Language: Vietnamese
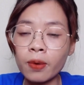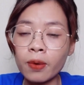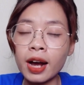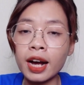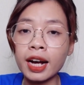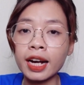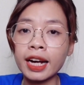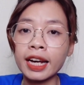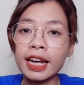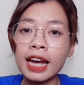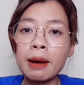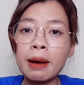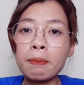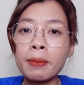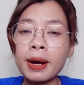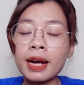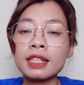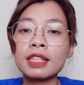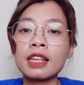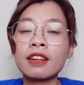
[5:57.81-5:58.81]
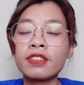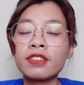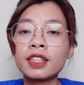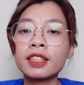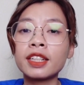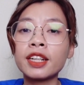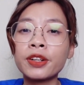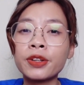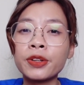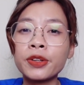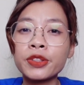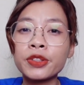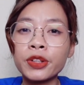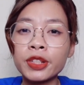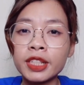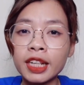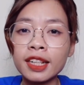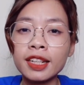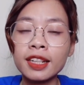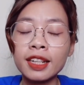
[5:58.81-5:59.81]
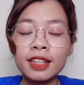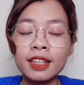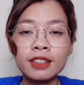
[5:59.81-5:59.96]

qua cái app My Seven Ginko rồi nhé.